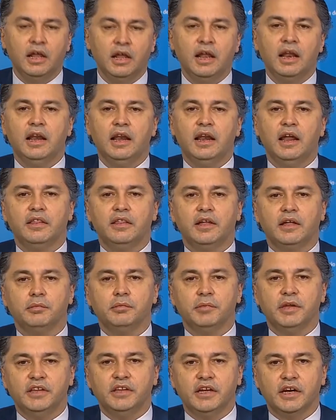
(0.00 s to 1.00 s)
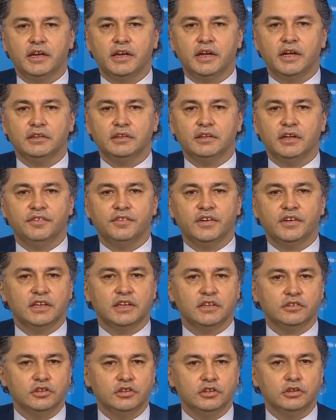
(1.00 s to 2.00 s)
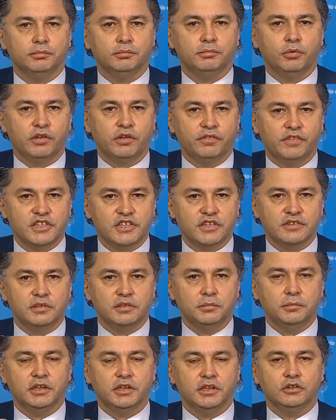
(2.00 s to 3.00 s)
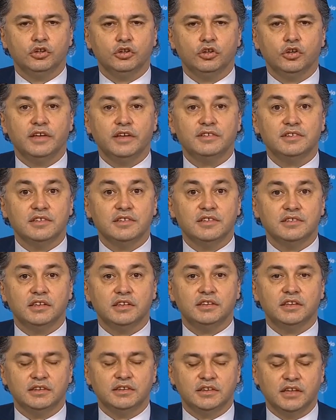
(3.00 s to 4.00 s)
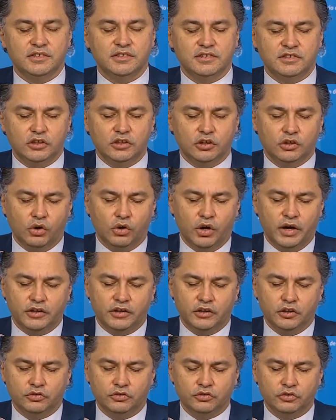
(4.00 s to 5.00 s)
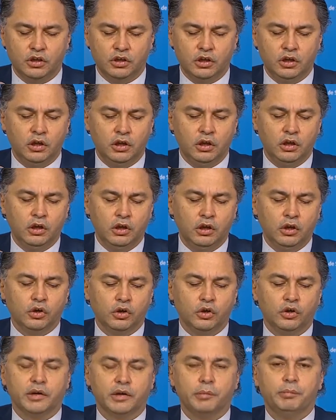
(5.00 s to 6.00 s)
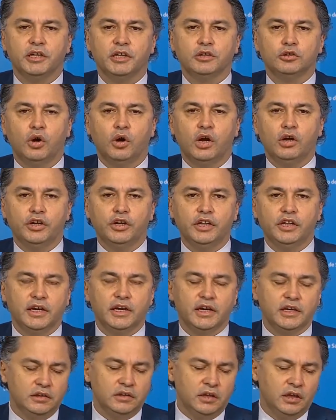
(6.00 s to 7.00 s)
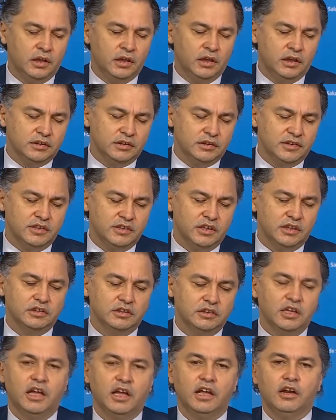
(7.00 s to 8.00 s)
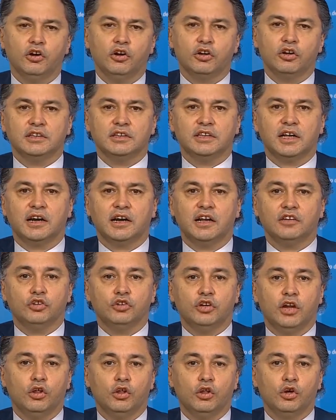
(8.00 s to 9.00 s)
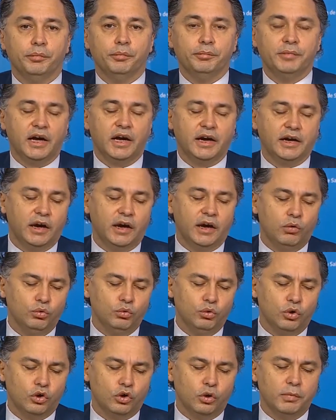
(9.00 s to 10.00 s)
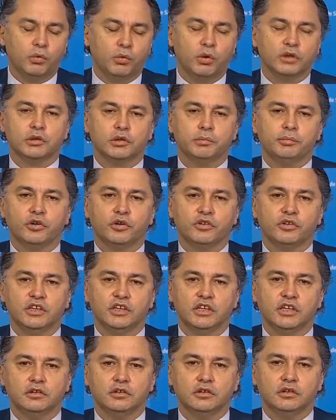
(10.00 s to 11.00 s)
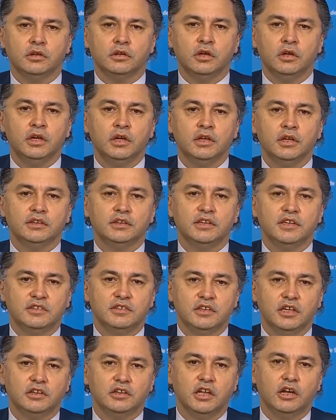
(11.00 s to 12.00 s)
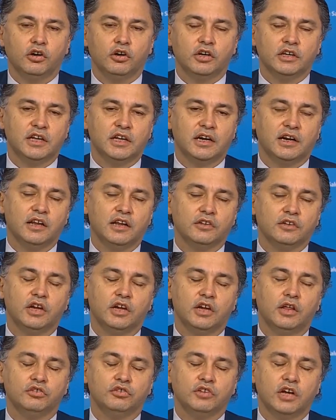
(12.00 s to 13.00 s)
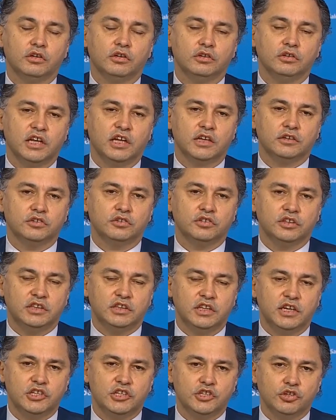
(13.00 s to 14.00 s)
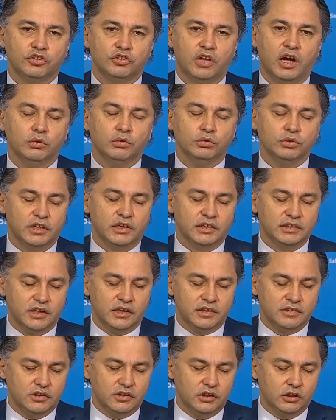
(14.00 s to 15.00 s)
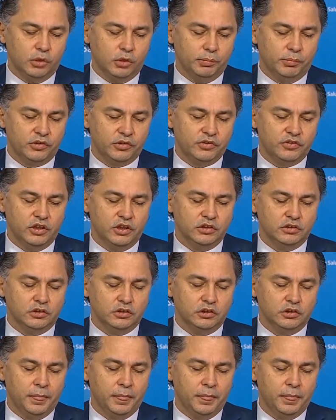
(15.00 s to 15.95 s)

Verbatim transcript: La edad mediana de afectación por el fallecimiento es de 75 años. Con respecto al origen desciende lo que está relacionado con viaje a un 1,4%, descienden los que están relacionados a contactos estrechos a un 35%